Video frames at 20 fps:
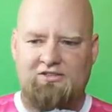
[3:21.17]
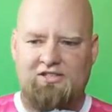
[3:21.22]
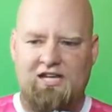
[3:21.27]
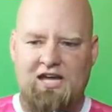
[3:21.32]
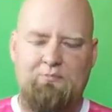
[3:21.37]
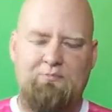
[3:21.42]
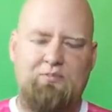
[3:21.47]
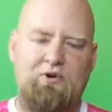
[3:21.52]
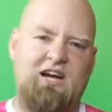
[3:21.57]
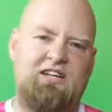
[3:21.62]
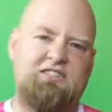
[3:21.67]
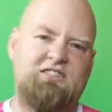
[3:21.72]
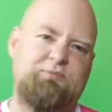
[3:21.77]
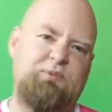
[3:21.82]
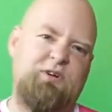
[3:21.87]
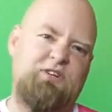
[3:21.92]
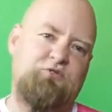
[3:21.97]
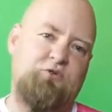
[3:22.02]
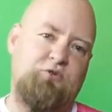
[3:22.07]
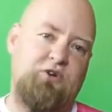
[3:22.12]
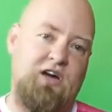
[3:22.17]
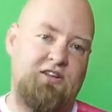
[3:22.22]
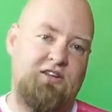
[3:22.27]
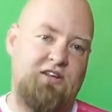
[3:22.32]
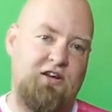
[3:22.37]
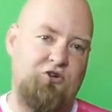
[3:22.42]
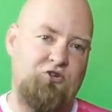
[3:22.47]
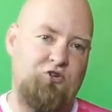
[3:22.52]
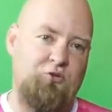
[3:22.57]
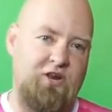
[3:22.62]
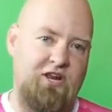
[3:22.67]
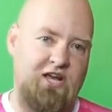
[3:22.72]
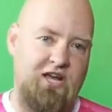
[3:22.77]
Chciałem pokazać Państwu karnego numer